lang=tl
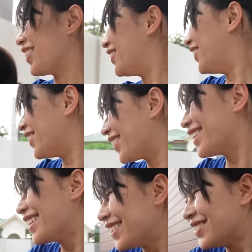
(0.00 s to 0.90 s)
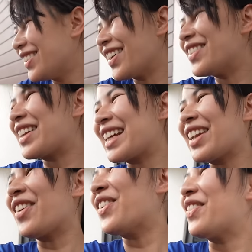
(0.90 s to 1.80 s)
Naku, baka
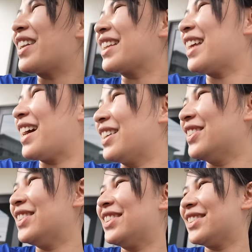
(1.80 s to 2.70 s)
mareklamo pala tayo,